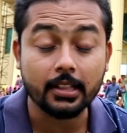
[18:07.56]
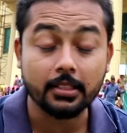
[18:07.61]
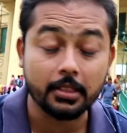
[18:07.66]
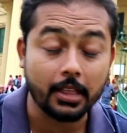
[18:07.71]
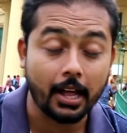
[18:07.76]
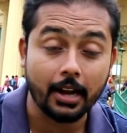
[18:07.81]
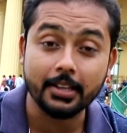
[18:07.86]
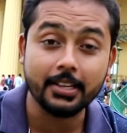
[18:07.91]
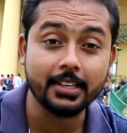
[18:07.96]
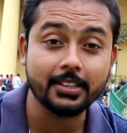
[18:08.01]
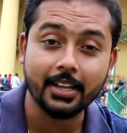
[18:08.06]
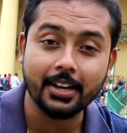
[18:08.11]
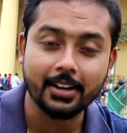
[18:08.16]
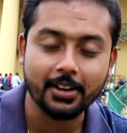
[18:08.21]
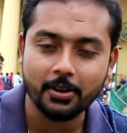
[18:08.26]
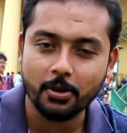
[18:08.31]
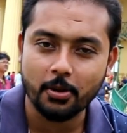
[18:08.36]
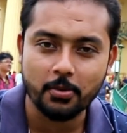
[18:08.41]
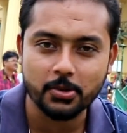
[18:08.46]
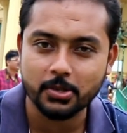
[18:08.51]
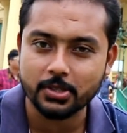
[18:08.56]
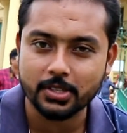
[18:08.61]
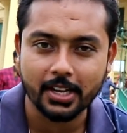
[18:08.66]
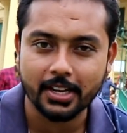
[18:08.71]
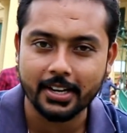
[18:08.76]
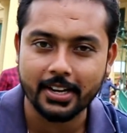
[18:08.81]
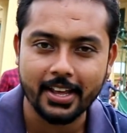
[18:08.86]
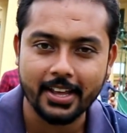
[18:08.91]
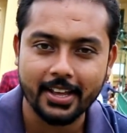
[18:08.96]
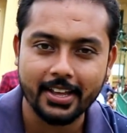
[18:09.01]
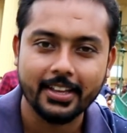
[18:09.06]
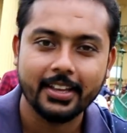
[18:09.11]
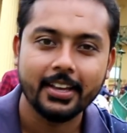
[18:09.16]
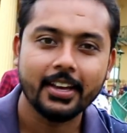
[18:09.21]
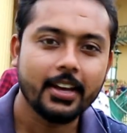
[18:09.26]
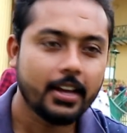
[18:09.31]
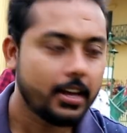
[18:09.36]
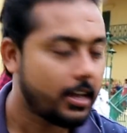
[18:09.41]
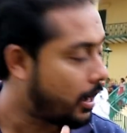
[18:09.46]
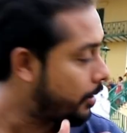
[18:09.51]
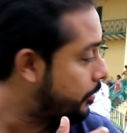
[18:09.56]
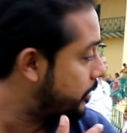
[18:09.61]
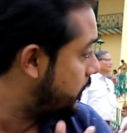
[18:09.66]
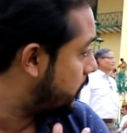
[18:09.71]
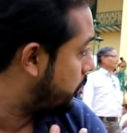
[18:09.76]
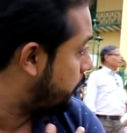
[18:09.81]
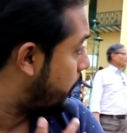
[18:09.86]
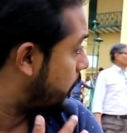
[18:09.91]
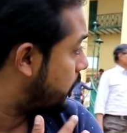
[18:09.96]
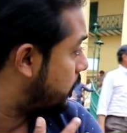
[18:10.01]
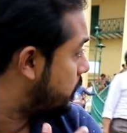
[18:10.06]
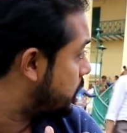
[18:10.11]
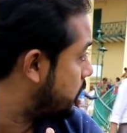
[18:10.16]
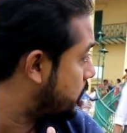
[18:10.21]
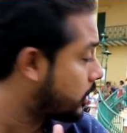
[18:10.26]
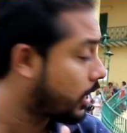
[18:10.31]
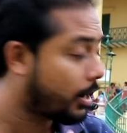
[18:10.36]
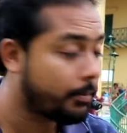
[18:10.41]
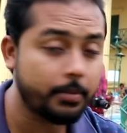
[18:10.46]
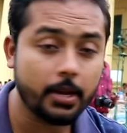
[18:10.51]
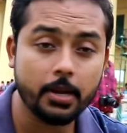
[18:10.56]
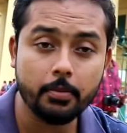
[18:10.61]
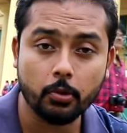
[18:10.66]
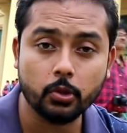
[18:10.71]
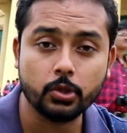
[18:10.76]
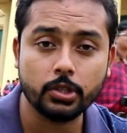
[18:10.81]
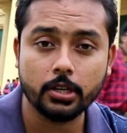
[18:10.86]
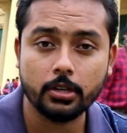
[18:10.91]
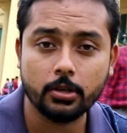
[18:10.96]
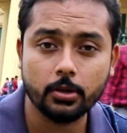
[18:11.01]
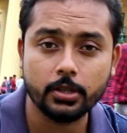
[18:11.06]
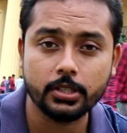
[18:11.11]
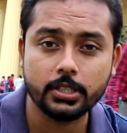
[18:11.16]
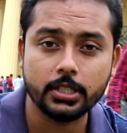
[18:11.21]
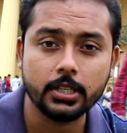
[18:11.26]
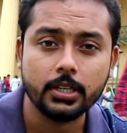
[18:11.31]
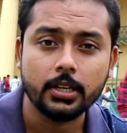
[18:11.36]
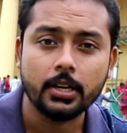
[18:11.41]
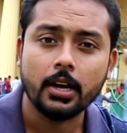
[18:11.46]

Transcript: আর দাঁড়িয়ে থাকার অবস্থায় নেই আমি ঠিক প্যালেসের সামনেই বসে রয়েছি